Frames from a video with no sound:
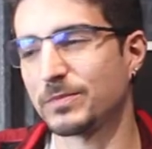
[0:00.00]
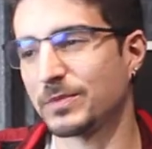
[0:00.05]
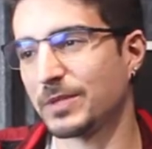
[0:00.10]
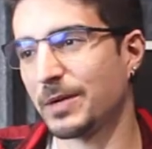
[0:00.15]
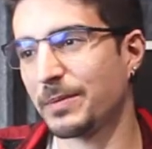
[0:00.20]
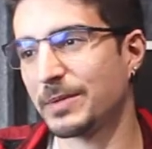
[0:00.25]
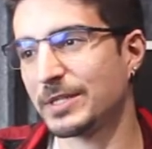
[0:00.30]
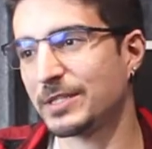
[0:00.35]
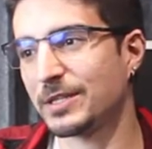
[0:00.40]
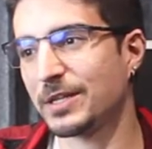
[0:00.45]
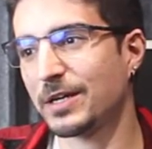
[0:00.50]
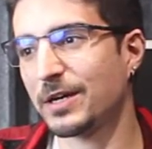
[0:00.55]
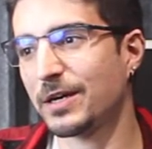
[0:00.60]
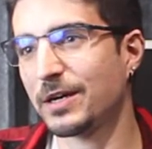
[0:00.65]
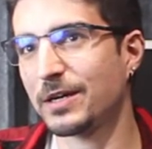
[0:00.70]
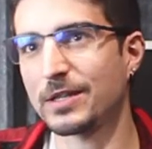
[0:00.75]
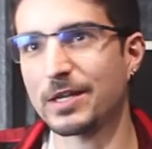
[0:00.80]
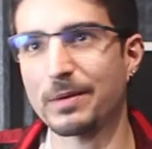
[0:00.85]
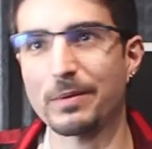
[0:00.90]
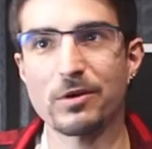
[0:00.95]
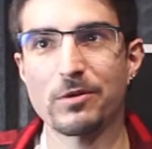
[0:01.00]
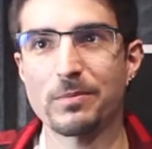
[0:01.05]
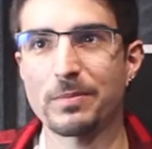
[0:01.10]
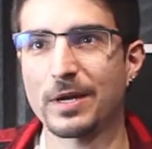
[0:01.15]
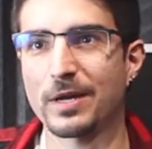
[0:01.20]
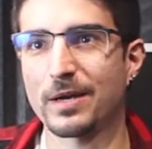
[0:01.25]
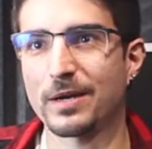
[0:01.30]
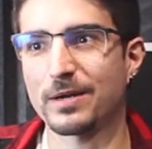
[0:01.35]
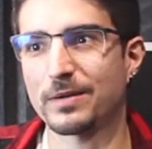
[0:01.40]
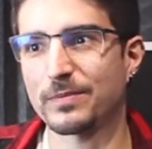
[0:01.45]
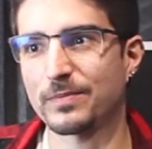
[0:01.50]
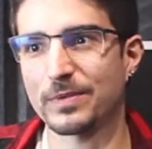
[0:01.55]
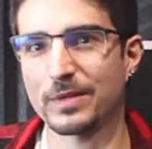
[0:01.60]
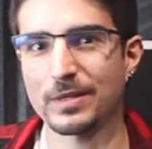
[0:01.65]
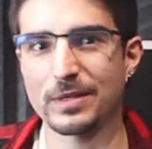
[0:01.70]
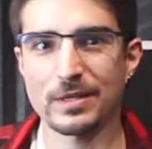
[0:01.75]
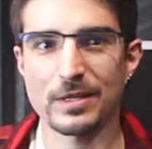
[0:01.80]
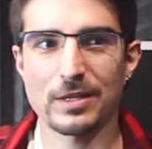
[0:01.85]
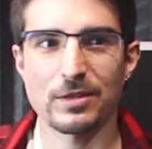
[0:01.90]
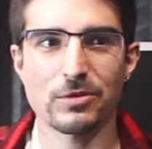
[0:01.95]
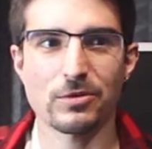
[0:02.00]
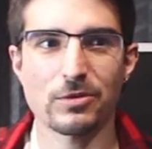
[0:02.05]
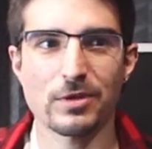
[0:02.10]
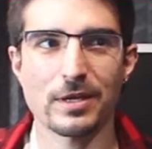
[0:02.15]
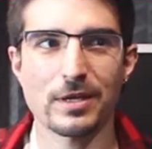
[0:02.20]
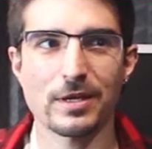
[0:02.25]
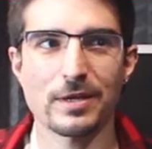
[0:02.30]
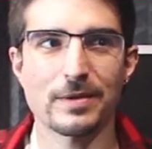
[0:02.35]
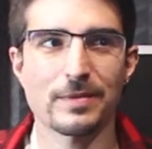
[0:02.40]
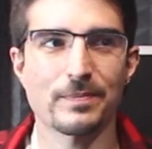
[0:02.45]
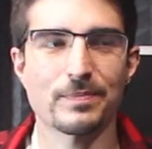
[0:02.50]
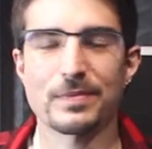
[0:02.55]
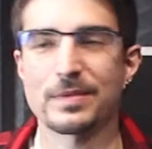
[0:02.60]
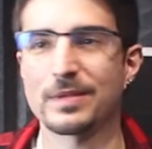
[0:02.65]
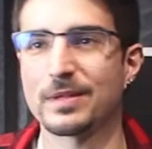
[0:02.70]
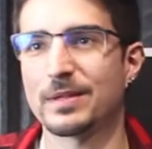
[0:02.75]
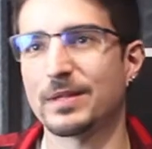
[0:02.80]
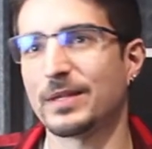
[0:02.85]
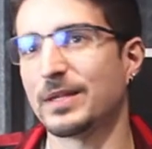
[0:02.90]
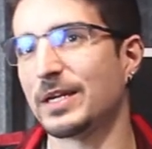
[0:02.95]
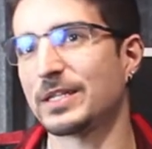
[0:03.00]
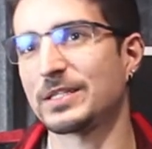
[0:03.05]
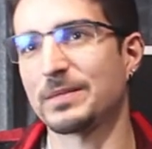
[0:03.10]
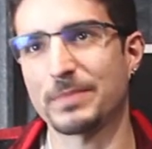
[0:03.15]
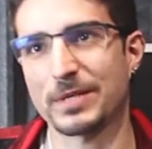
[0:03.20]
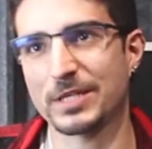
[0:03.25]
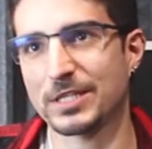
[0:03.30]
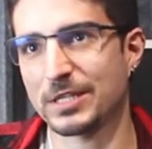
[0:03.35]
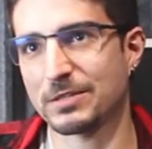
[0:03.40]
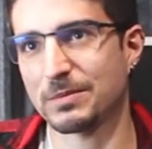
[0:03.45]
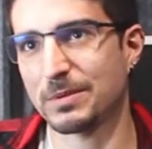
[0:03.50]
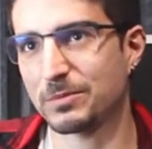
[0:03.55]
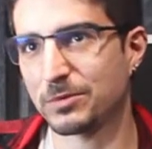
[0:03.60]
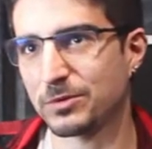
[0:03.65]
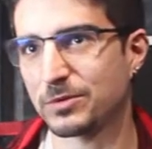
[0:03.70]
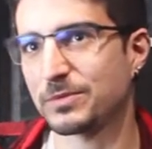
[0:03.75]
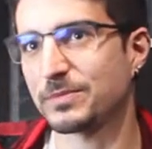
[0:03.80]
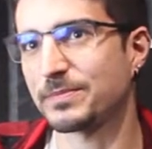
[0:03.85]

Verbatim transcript: ya vista trabajo para dentro de, las empresas, vamos.